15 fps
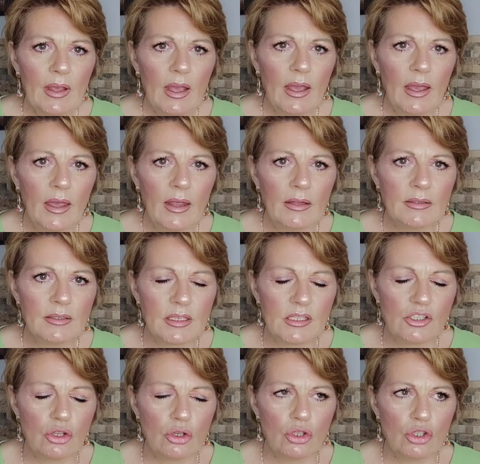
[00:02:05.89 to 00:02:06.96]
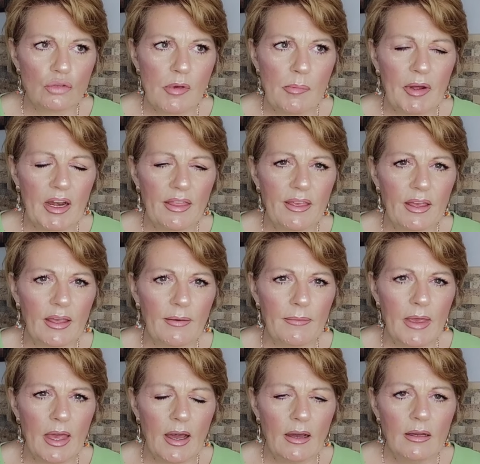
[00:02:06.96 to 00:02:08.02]
eh, en tres tonos me parece que
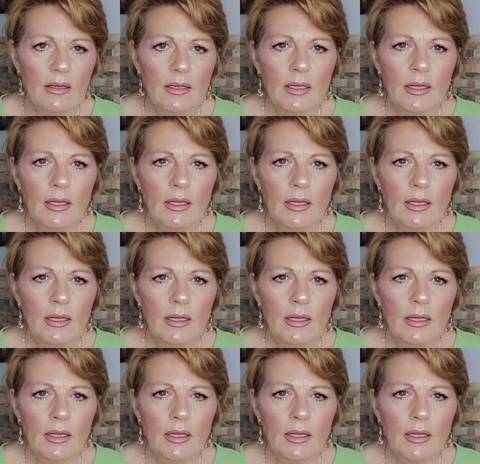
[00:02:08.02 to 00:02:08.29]
había.